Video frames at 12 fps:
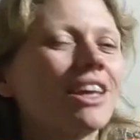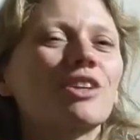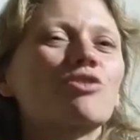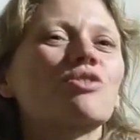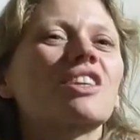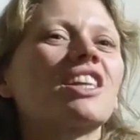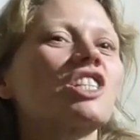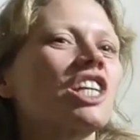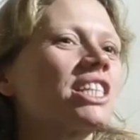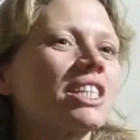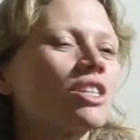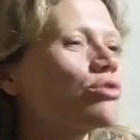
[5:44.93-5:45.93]
quelque chose qui a
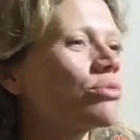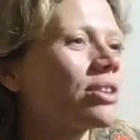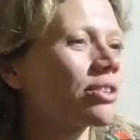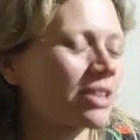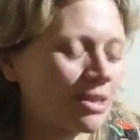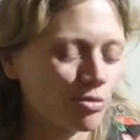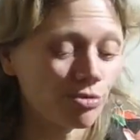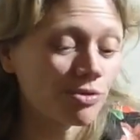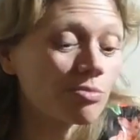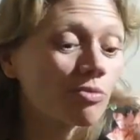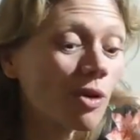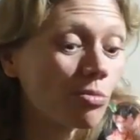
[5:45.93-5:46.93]
déjà été joué dans un autre
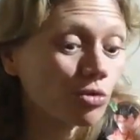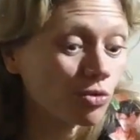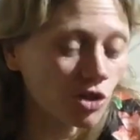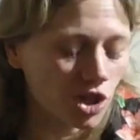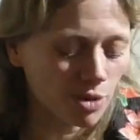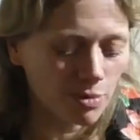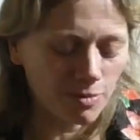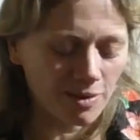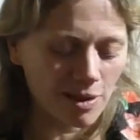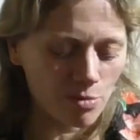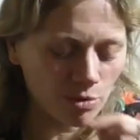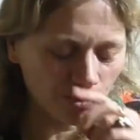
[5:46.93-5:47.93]
film. Enfin, moi, en tout cas, j'avais pas
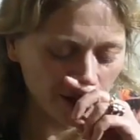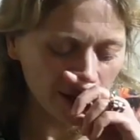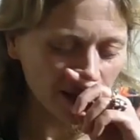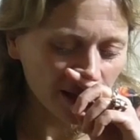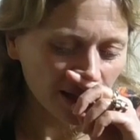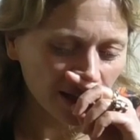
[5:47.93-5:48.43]
spécialement envie.